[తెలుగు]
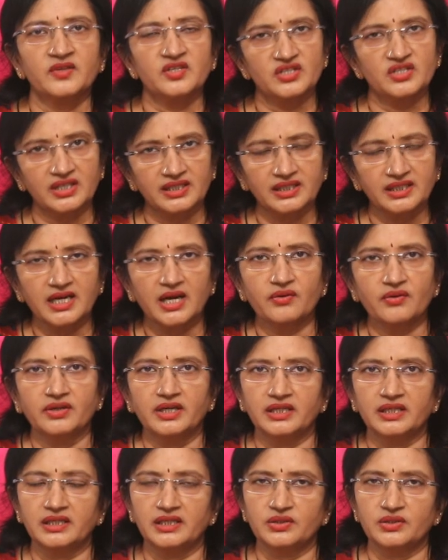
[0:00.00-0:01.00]
చక్కగా
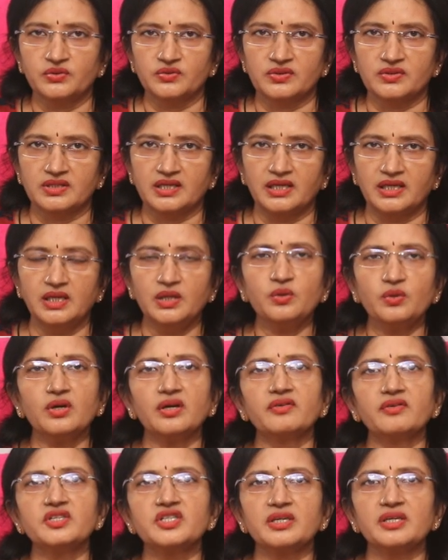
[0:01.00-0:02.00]
ఉండేట్టుగా చూస్తాయి
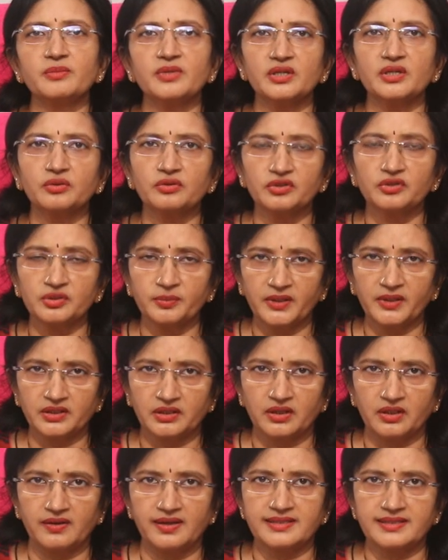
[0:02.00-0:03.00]
ఇంకొక విషయం మీరు
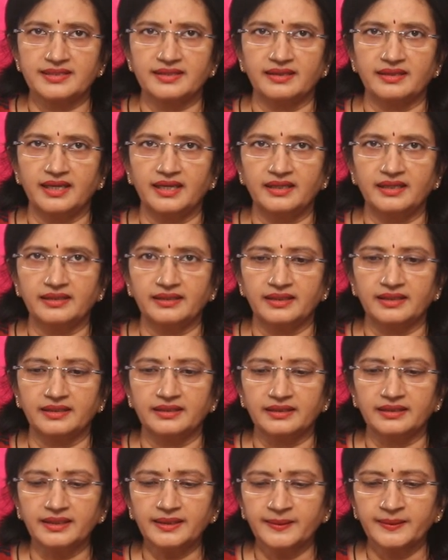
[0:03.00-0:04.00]
గుర్తుపెట్టుకోవాల్సింది ఏంటి
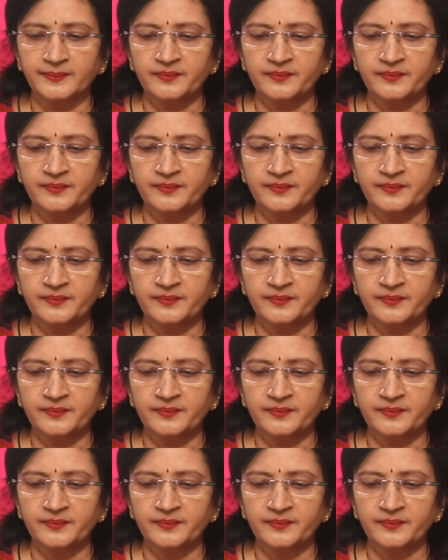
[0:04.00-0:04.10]
అంటే